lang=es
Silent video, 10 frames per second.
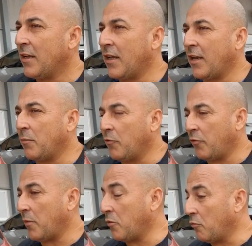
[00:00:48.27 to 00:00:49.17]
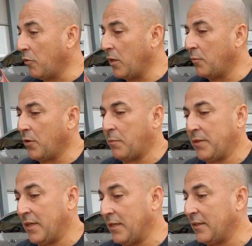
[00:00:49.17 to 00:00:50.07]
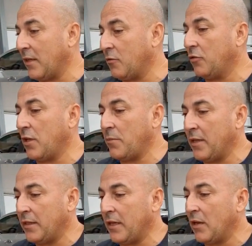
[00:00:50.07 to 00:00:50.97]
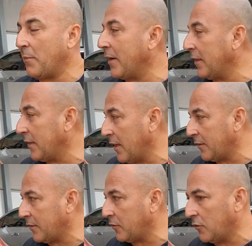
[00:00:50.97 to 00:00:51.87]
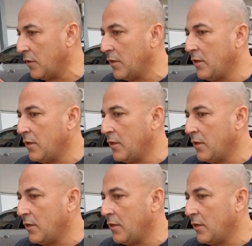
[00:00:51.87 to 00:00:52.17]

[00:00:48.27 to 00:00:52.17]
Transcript: que queremos formar un cuerpo especializado justamente en la parte de tránsito